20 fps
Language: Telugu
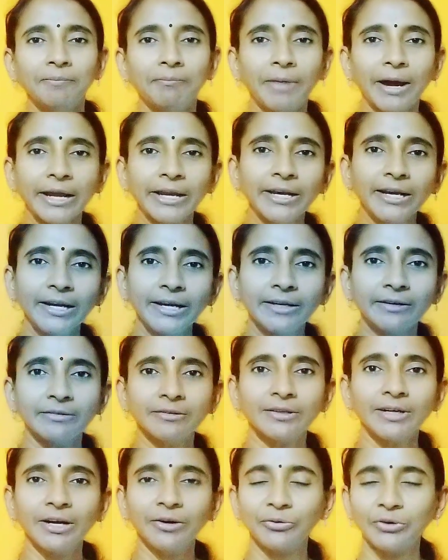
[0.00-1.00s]

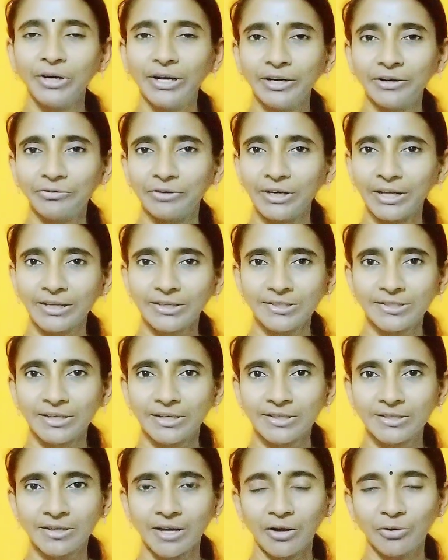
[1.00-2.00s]
మైల్డ్గా ఉండేటువంటి
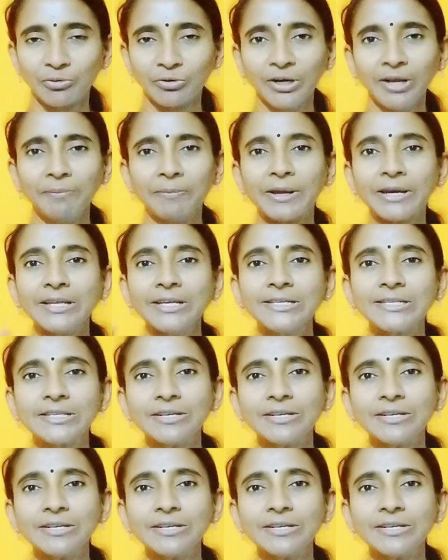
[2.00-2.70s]
ఎక్సర్సైజ్ కాకుండా మరీ